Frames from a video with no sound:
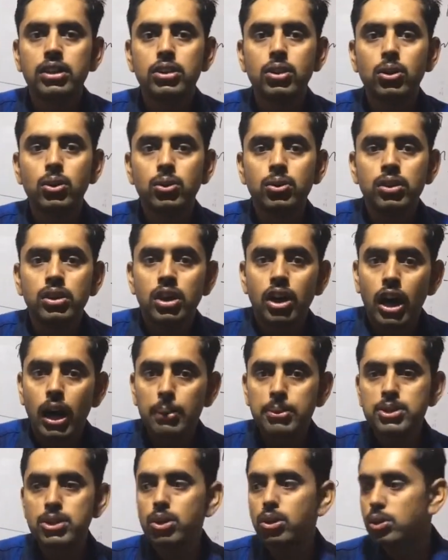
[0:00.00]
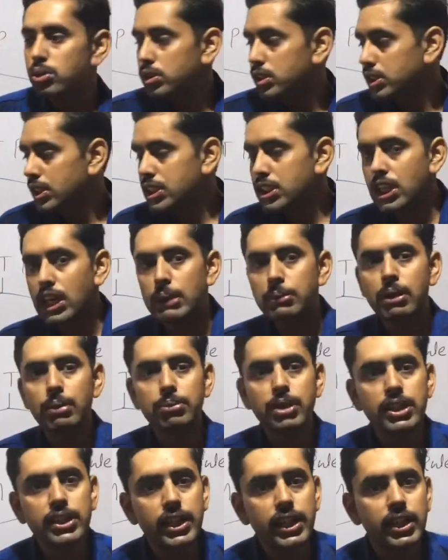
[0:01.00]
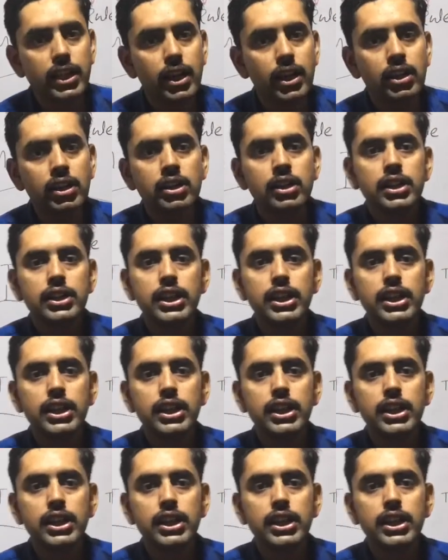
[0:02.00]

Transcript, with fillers: तो अब जो जैसे अब हमने देखा